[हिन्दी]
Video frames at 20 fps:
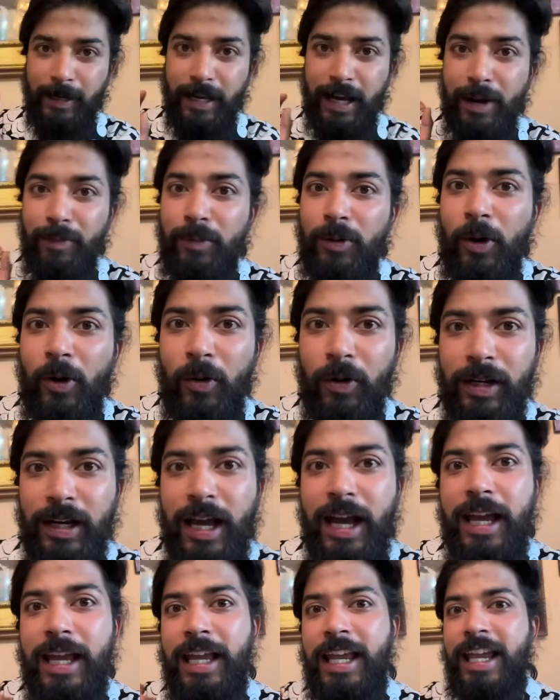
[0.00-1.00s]
हम लोग
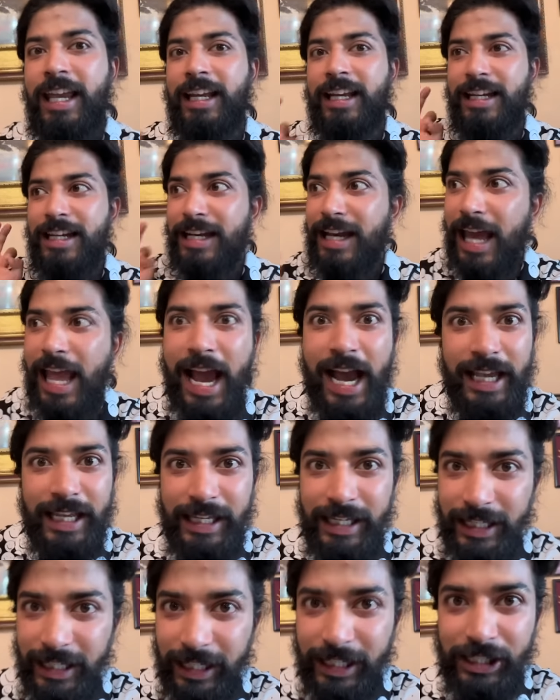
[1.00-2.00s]
ना एक नया
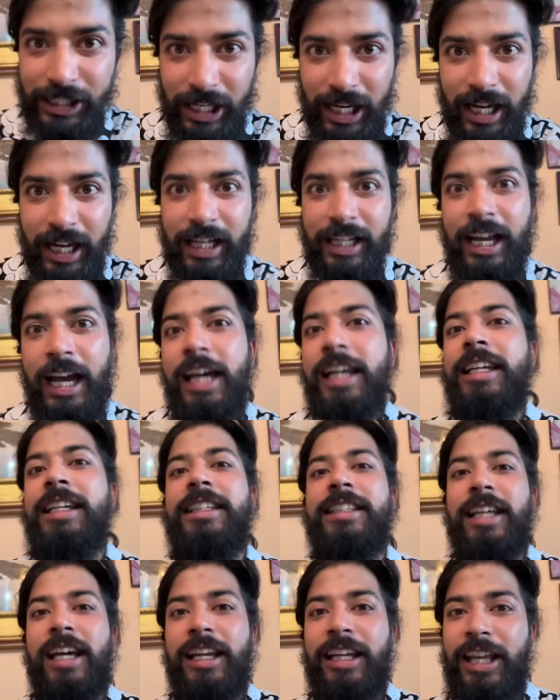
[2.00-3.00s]
ई रिक्शा
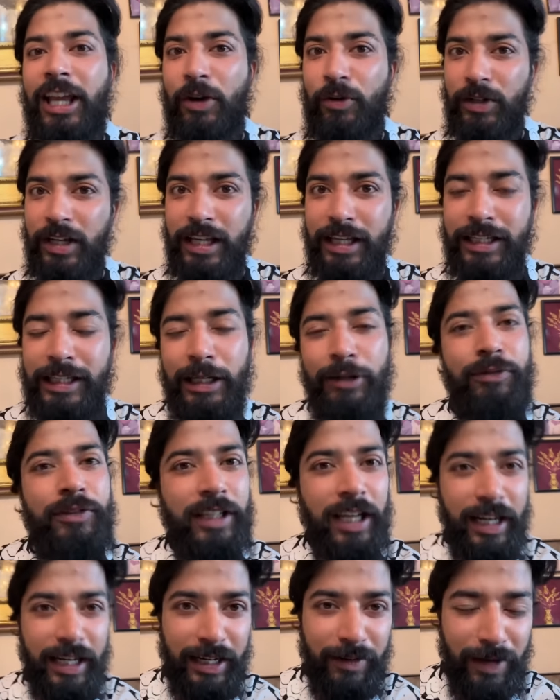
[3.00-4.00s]
खरीद करके उन्हें गिफ्ट
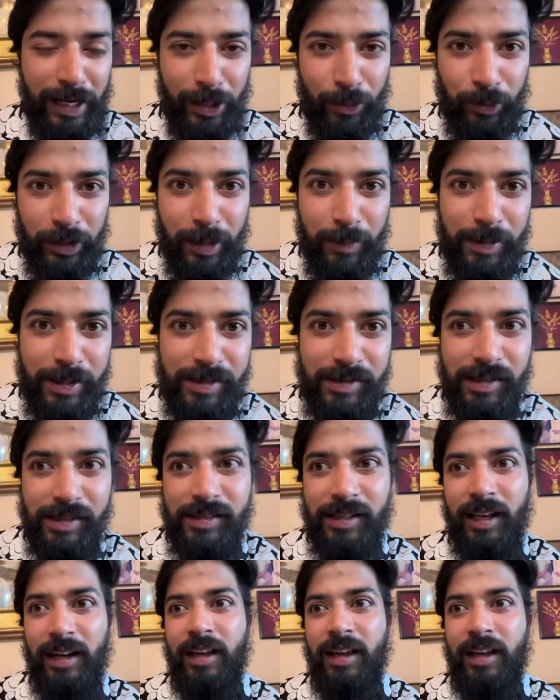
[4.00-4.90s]
करने वाले उनके बिजनेस के